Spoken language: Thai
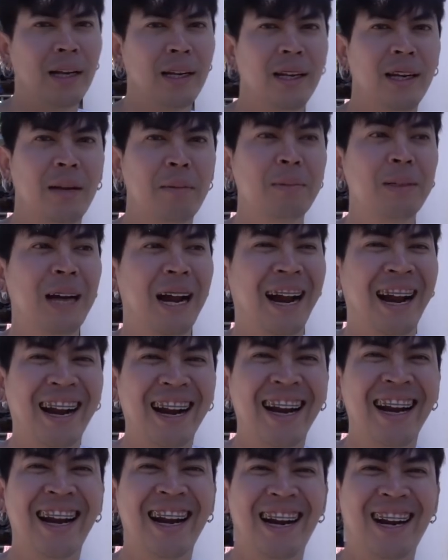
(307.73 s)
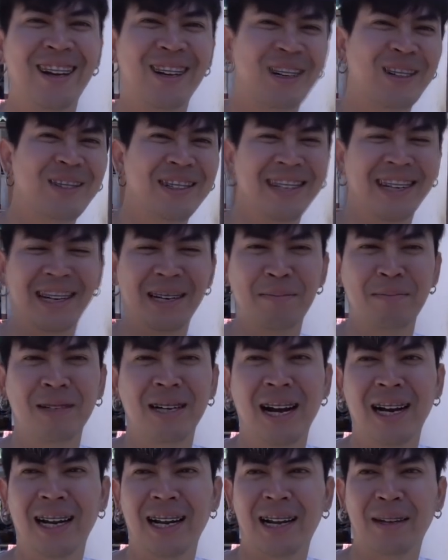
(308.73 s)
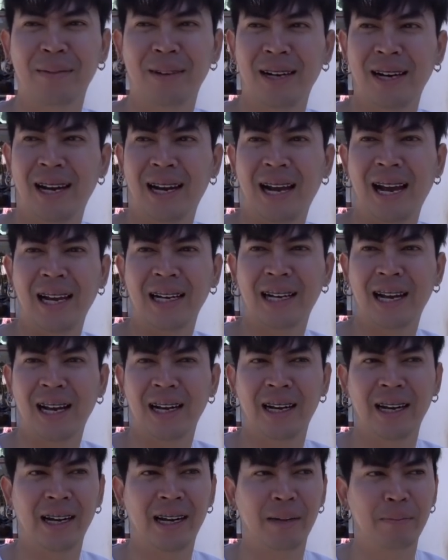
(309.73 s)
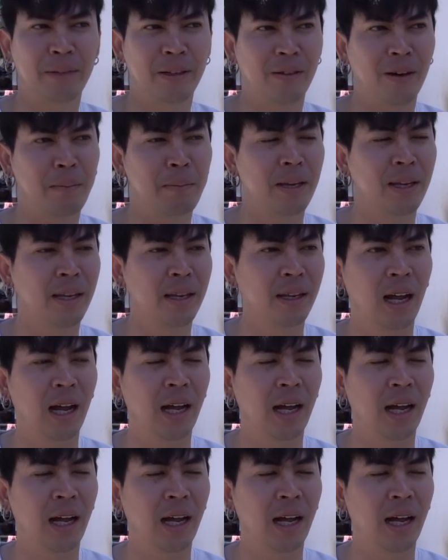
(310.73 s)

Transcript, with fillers: ลที่ในเมือง เราก็มาจากในเมืองนะครับ ก็เลยคาดกันนะครับ แต่ว่ามี